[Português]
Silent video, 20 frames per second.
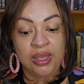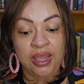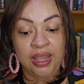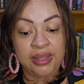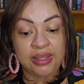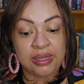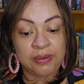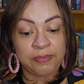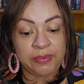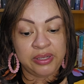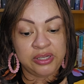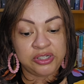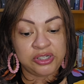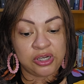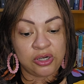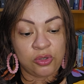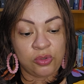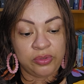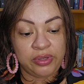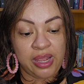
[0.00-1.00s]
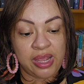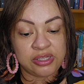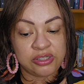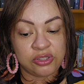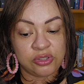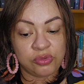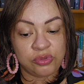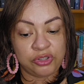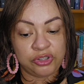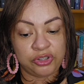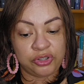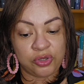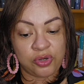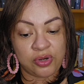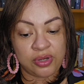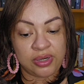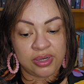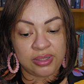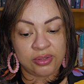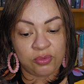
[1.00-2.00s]
E também já conheço a
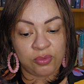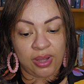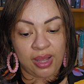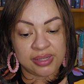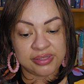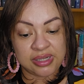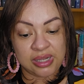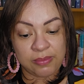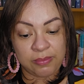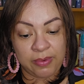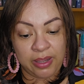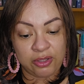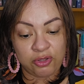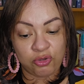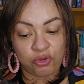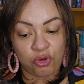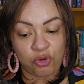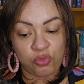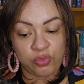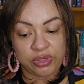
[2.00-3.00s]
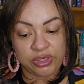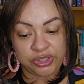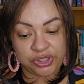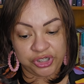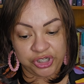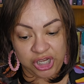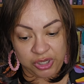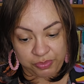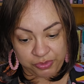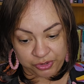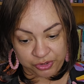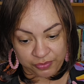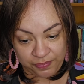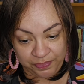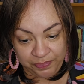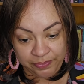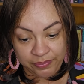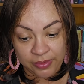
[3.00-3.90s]
história do casamento com o egípcio.